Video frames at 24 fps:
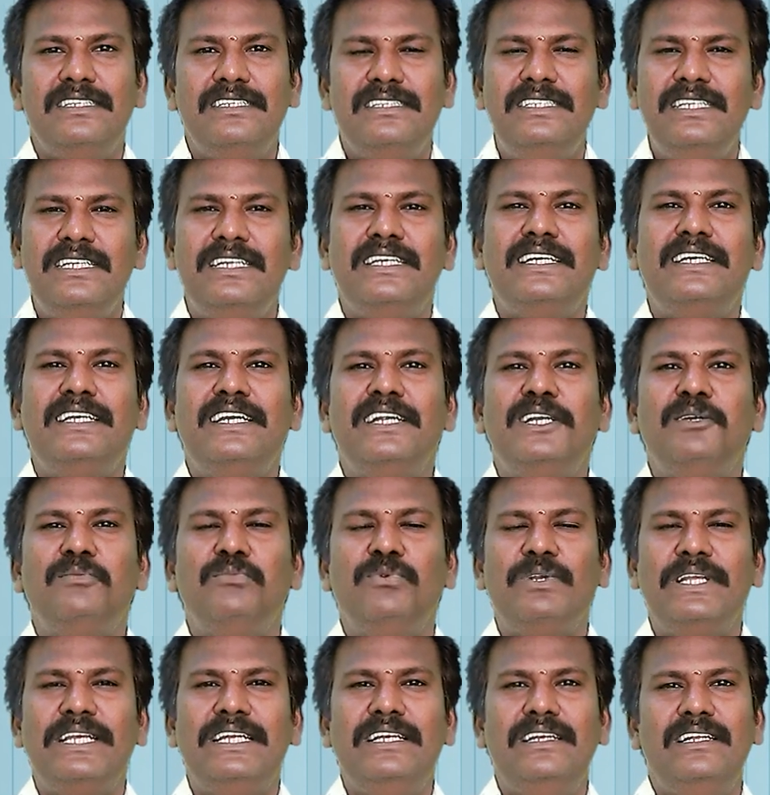இயற்கையான
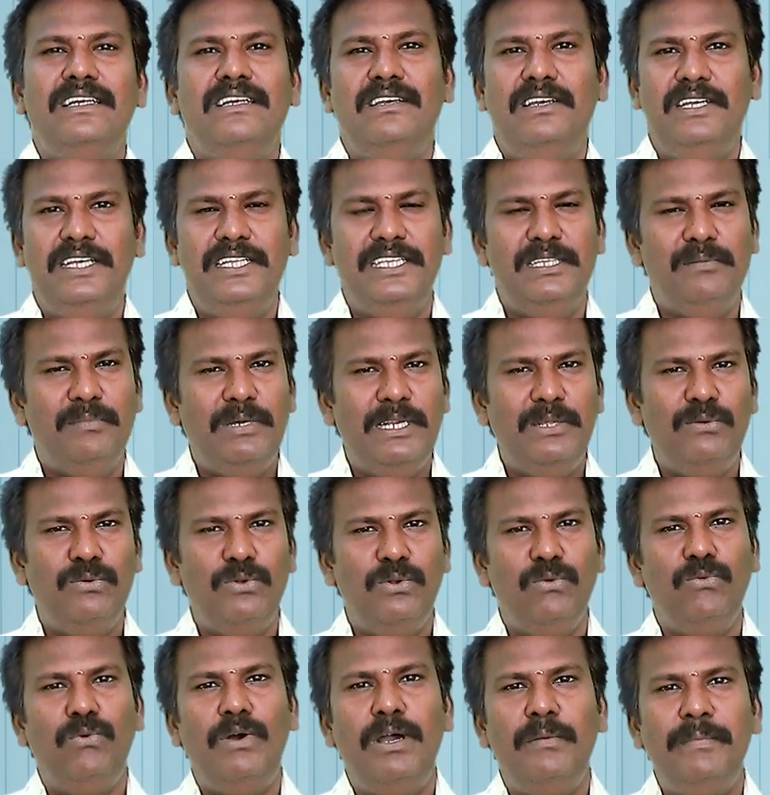முறையில் இந்த மாதிரி
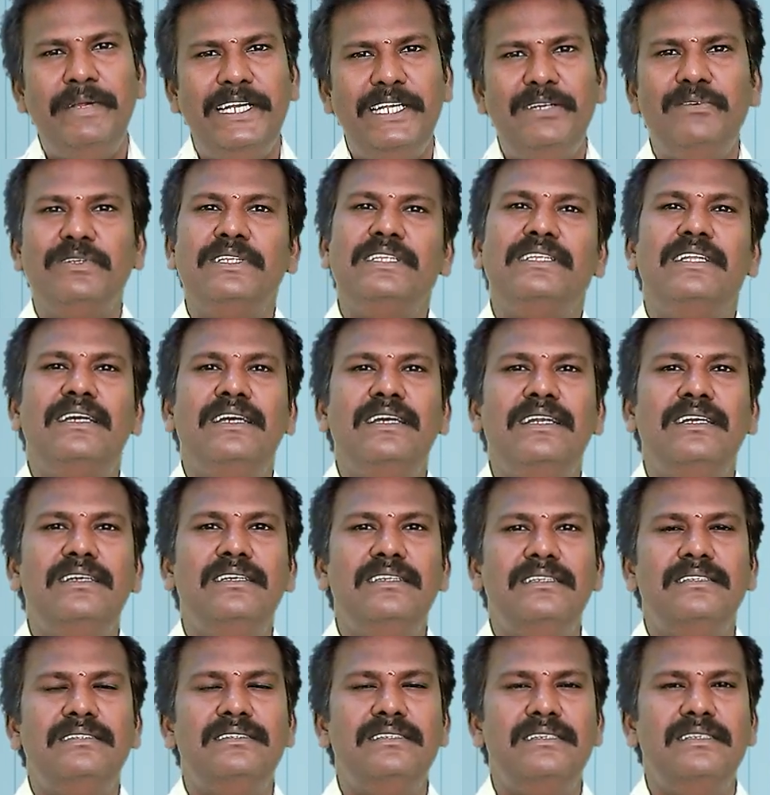ஒரு வாமிட்டிங் வந்தால்
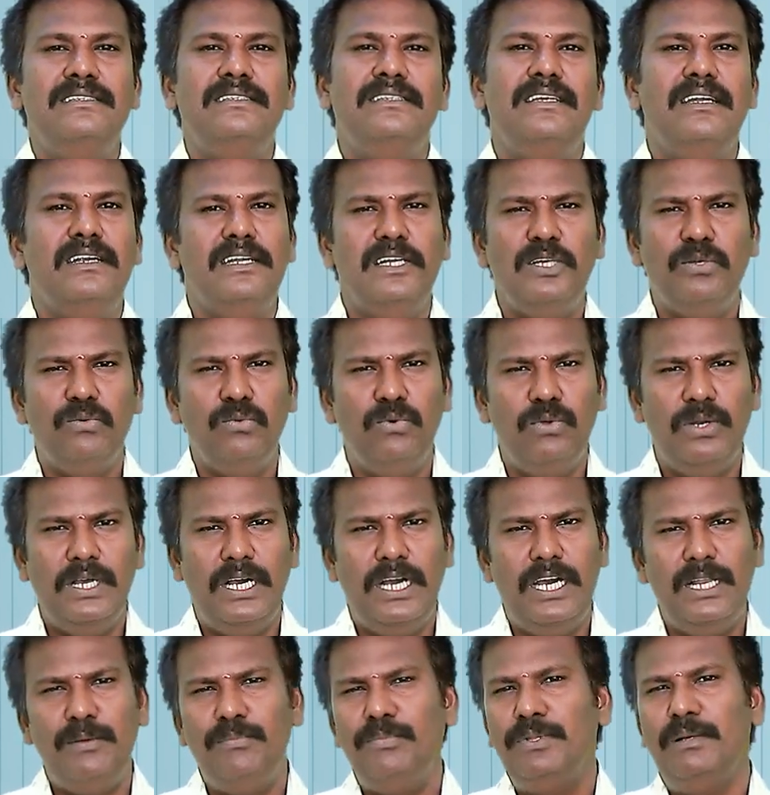நிறுத்துறதுக்கான ஒரு
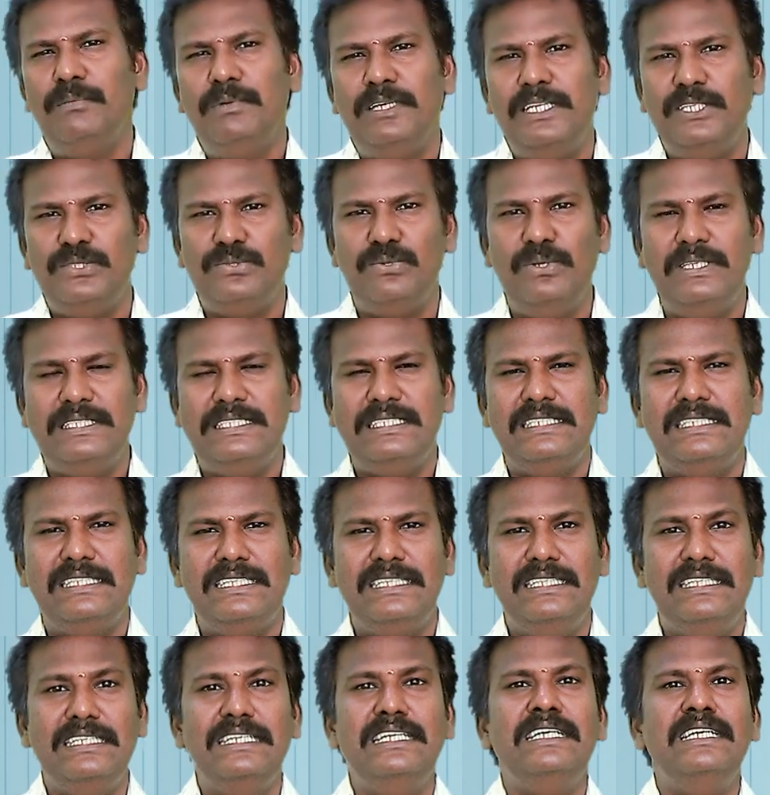அற்புதமான சொல்யூஷன்
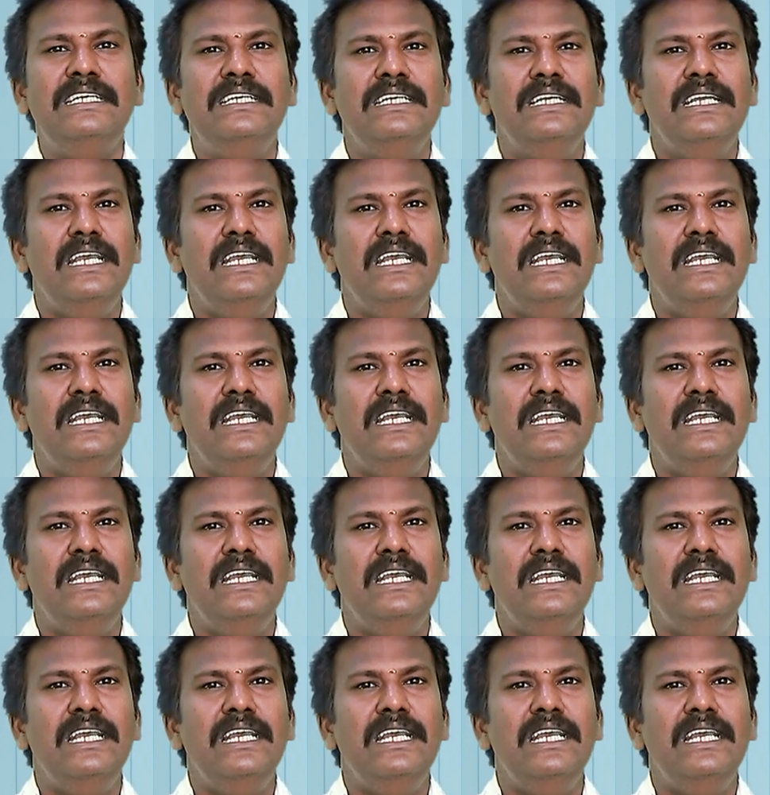இருக்குதுங்க